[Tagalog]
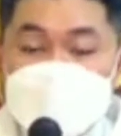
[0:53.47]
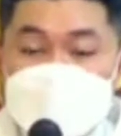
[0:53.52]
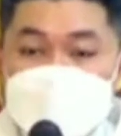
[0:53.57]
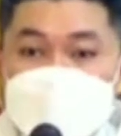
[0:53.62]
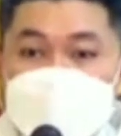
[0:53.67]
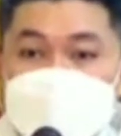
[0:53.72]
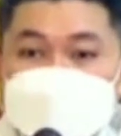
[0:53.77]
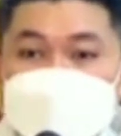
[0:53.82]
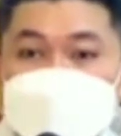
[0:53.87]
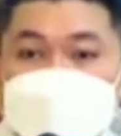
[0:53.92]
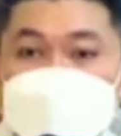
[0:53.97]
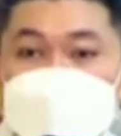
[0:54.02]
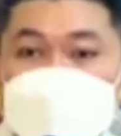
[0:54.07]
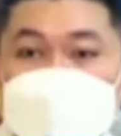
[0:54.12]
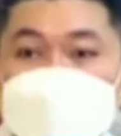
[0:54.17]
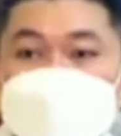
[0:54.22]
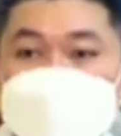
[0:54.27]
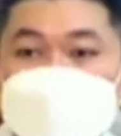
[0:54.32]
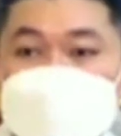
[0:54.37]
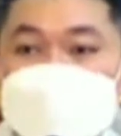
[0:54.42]
At ang
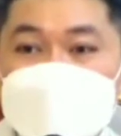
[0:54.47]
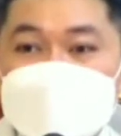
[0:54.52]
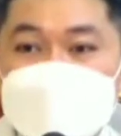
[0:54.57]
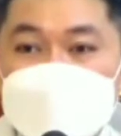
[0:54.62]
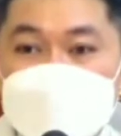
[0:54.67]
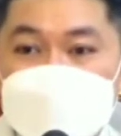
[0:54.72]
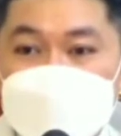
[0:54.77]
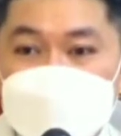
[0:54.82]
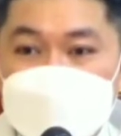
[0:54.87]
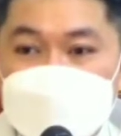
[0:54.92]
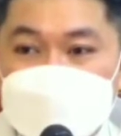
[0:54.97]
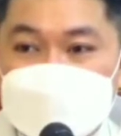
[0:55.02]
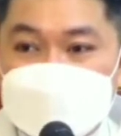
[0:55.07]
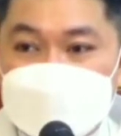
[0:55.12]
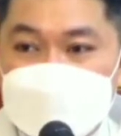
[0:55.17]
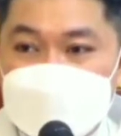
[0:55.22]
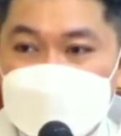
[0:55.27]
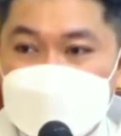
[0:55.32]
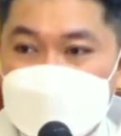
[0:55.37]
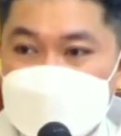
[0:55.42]
ating mga
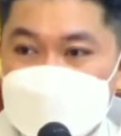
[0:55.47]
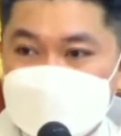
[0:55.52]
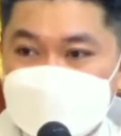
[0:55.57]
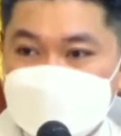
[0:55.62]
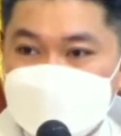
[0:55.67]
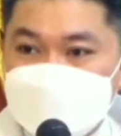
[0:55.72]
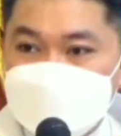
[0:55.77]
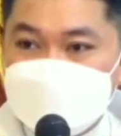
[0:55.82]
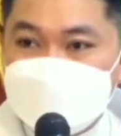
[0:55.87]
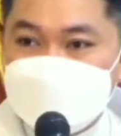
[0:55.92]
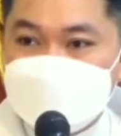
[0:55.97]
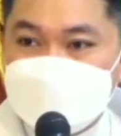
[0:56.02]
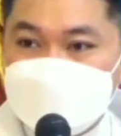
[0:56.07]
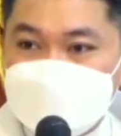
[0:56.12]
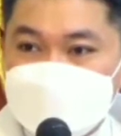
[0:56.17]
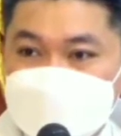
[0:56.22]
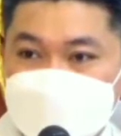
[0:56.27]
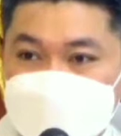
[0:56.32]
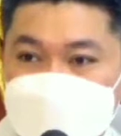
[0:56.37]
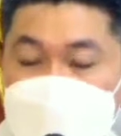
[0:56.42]
aral
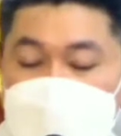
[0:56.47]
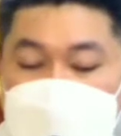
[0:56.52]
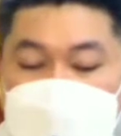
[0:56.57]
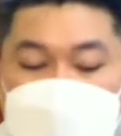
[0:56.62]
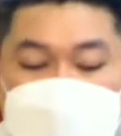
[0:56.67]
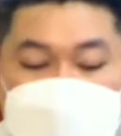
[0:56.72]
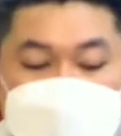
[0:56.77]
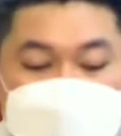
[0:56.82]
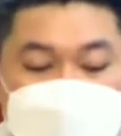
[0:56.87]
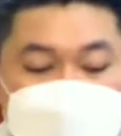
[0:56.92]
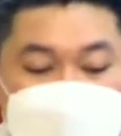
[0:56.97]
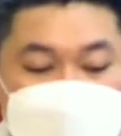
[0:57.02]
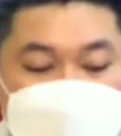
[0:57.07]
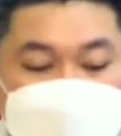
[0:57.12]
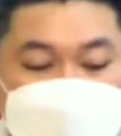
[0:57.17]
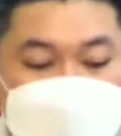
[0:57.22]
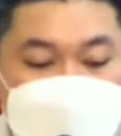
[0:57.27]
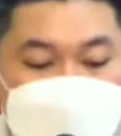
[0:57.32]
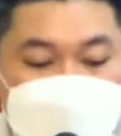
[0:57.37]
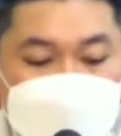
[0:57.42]
ay
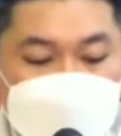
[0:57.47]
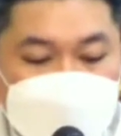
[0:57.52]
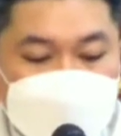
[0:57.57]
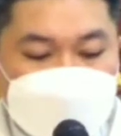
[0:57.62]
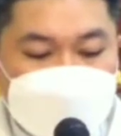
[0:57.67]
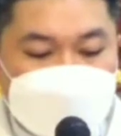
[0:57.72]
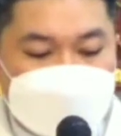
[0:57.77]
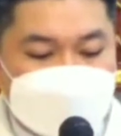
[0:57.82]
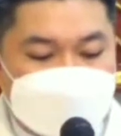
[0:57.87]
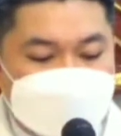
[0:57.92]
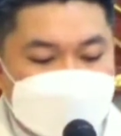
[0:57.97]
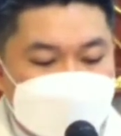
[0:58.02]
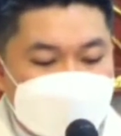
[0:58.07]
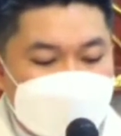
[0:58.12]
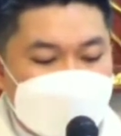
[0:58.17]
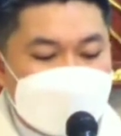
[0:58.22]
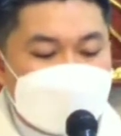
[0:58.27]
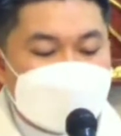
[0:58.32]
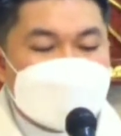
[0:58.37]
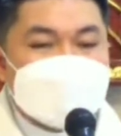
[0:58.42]
tumutukoy
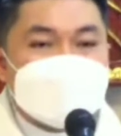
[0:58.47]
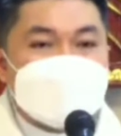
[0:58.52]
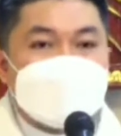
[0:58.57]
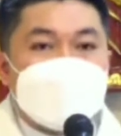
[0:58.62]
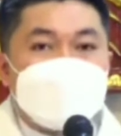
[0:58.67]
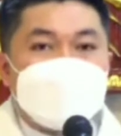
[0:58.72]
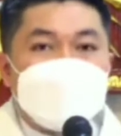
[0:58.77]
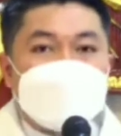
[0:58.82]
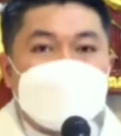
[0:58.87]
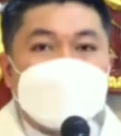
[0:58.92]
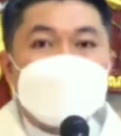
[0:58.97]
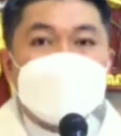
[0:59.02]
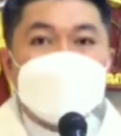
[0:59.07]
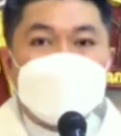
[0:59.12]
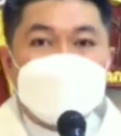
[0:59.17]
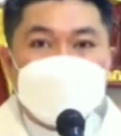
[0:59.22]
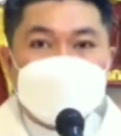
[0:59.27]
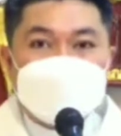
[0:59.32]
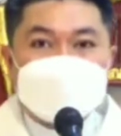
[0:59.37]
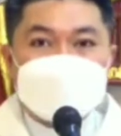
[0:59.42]
sa
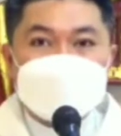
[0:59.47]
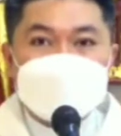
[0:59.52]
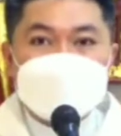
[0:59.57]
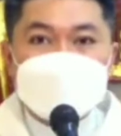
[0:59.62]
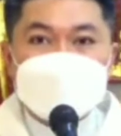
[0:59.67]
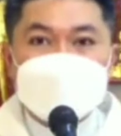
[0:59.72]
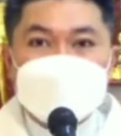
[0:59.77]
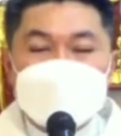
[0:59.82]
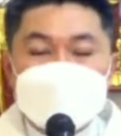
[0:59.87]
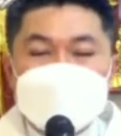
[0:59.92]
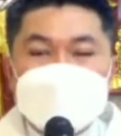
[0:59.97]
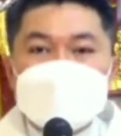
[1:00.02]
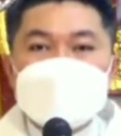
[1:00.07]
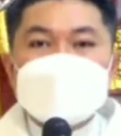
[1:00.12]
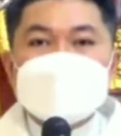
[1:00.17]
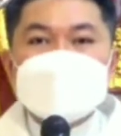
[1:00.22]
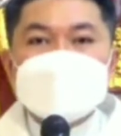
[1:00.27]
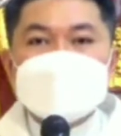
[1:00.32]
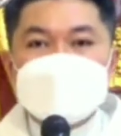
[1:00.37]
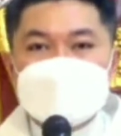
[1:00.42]
paghahari
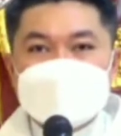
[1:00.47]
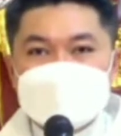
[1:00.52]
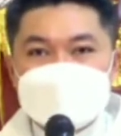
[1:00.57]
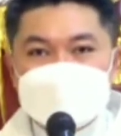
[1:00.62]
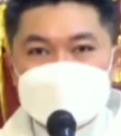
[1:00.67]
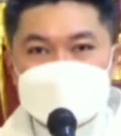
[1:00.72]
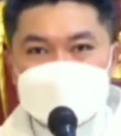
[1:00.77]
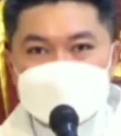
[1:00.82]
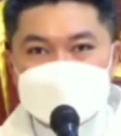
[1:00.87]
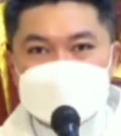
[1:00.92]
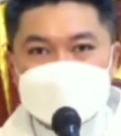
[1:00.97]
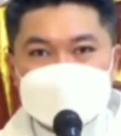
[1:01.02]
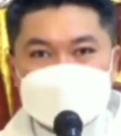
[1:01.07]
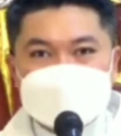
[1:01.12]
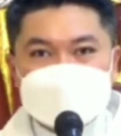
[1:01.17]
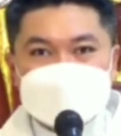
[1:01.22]
ng Diyos.